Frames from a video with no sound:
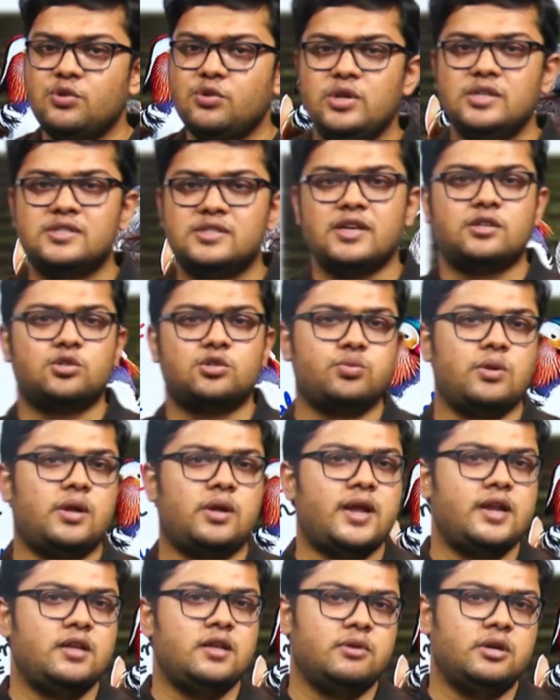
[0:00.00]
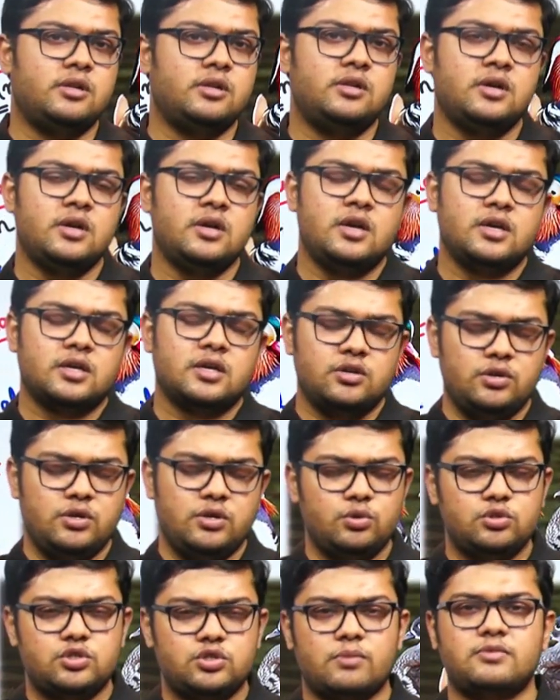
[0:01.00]
ইজ ইউনিসেক্সুয়াল অ্যানিমাল
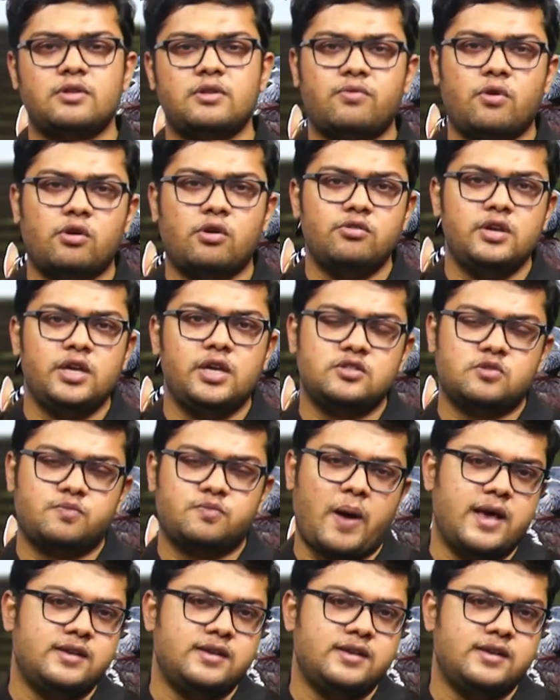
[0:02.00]
হুইচ অফ দ্য ফলোয়িং ইজ